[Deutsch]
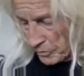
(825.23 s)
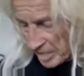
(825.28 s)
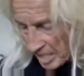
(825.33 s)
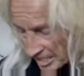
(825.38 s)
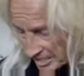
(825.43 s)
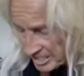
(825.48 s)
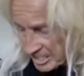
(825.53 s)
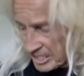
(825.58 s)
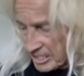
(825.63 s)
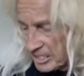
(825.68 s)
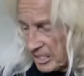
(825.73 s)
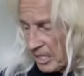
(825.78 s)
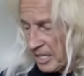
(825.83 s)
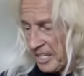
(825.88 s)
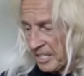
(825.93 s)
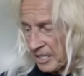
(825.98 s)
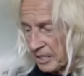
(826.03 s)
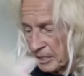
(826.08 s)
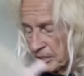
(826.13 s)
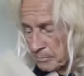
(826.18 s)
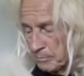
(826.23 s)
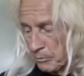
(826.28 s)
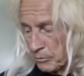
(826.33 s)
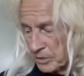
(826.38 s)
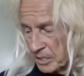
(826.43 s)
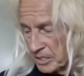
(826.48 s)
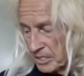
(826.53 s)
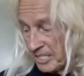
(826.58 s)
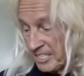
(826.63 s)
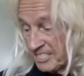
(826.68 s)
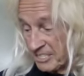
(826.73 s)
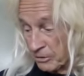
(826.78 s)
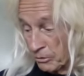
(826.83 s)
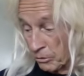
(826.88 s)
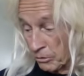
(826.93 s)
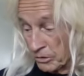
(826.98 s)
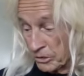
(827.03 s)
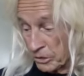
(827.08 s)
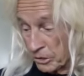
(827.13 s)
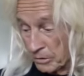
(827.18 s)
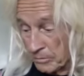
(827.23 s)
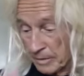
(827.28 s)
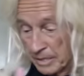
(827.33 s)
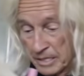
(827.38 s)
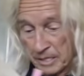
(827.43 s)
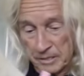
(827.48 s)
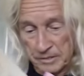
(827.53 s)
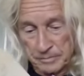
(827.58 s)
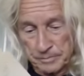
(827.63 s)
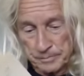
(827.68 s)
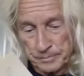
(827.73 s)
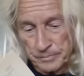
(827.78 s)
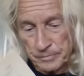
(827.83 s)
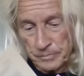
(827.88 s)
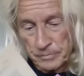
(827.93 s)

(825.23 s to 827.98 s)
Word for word: Und das ist die Lehre des Buches, das Licht zurück zur Quelle.